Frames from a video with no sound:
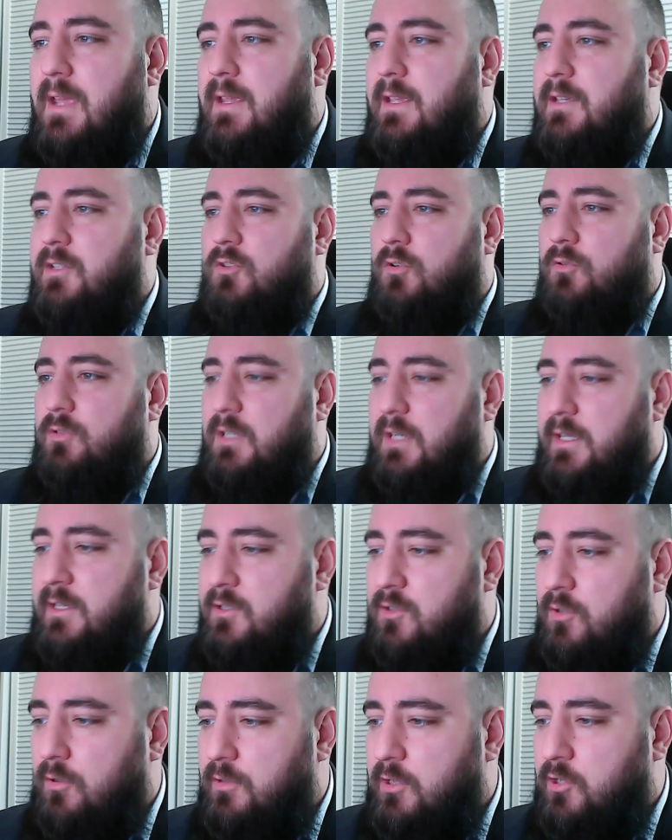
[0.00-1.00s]
Jest to o tyle
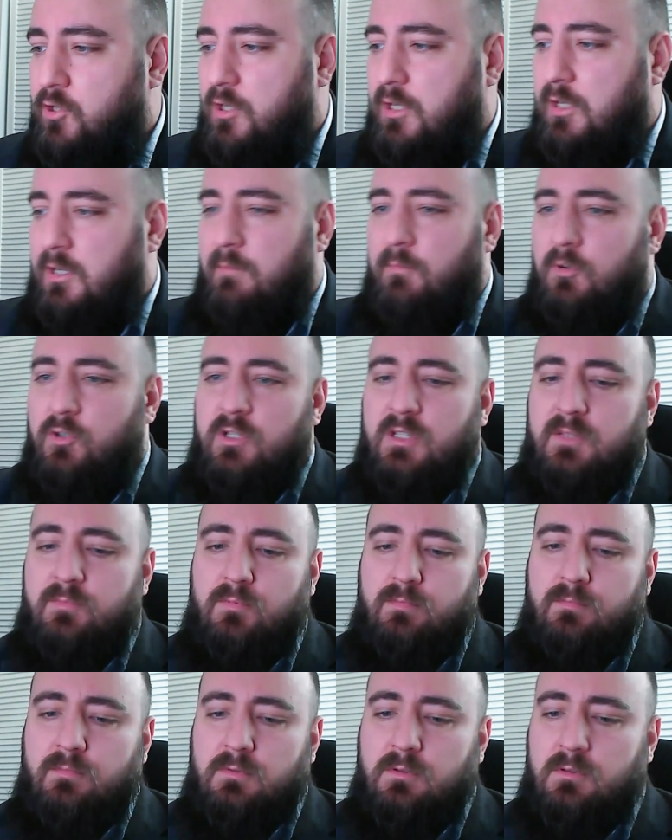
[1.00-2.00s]
istotne, że nie można e,
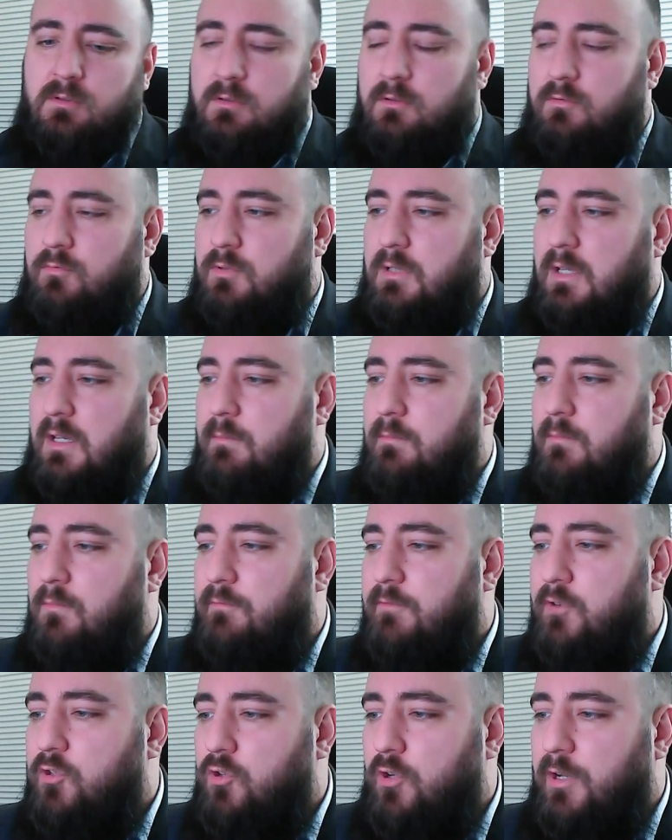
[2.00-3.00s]
tutaj
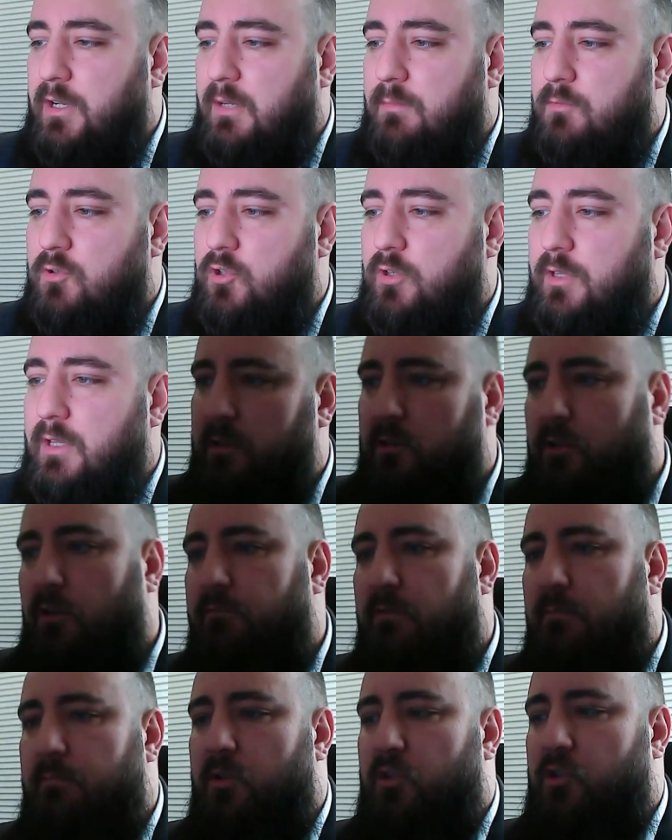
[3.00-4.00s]
mówić o jakimś
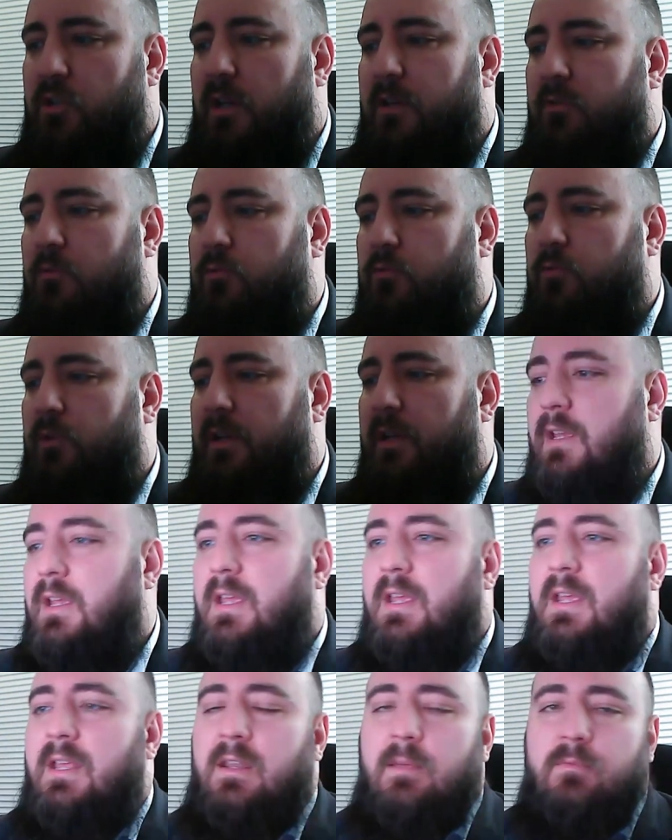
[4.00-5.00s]
dodatkowym mieszkaniu, które
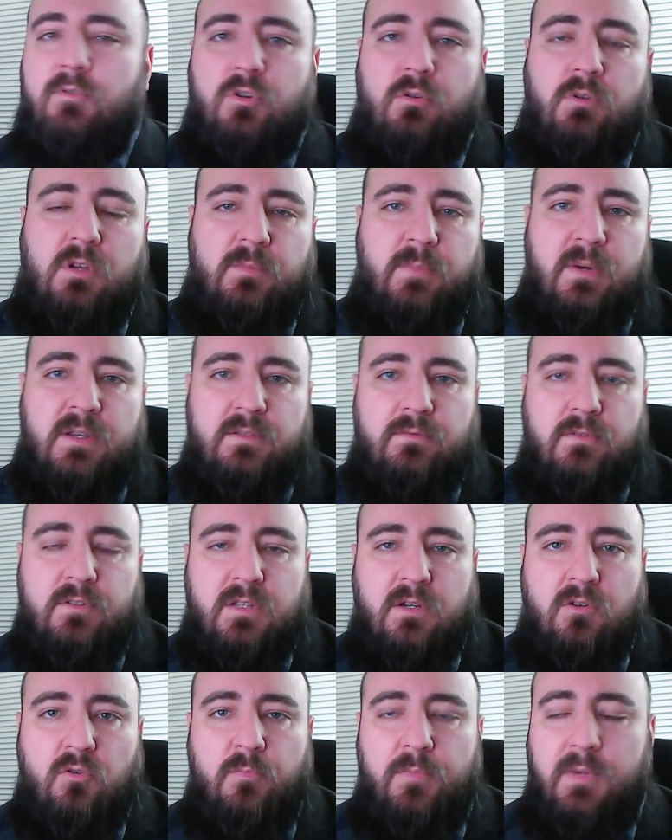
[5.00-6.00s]
na przykład Państwo
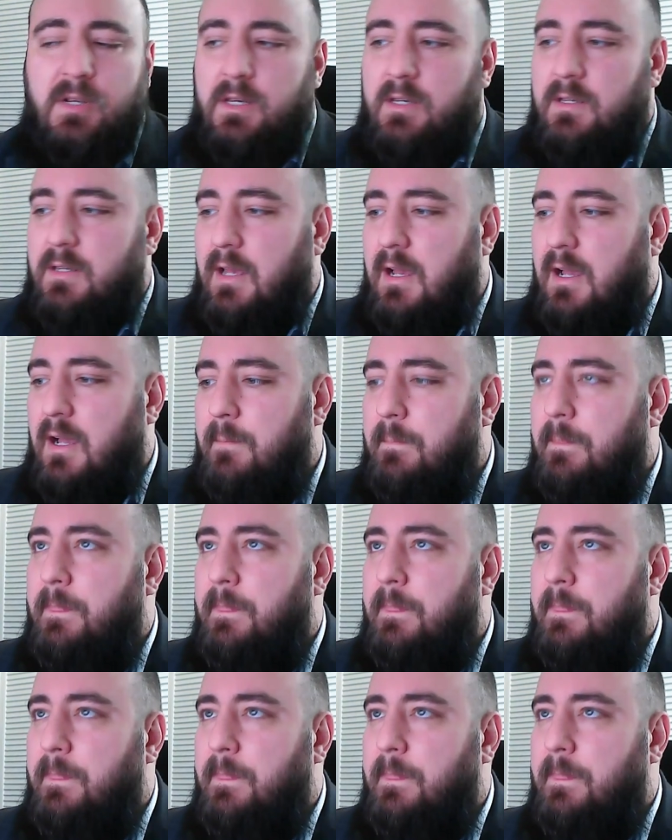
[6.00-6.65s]
zakupili na